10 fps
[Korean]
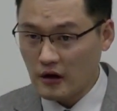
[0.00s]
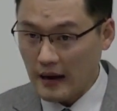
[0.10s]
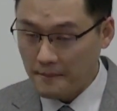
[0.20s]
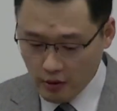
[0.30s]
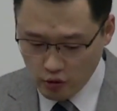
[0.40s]

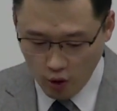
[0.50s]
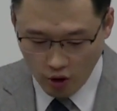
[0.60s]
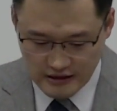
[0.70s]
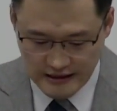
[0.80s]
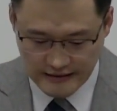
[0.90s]
한 번도
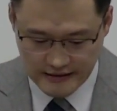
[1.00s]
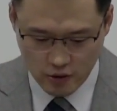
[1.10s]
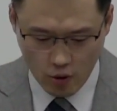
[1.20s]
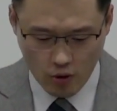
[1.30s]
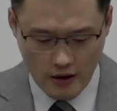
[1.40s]
어기지
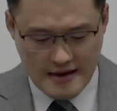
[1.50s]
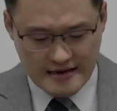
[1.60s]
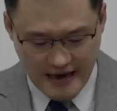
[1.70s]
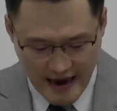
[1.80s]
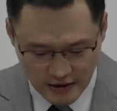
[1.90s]
않으시고
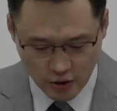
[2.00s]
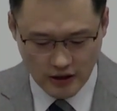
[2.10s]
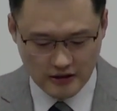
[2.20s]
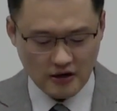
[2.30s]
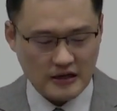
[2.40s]

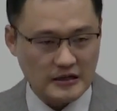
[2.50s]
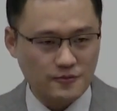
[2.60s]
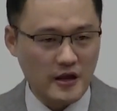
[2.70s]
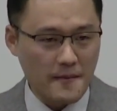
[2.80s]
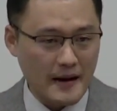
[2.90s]
계속해서
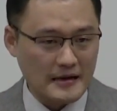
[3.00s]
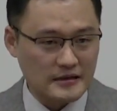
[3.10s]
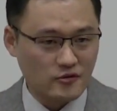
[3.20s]
그분의 말씀을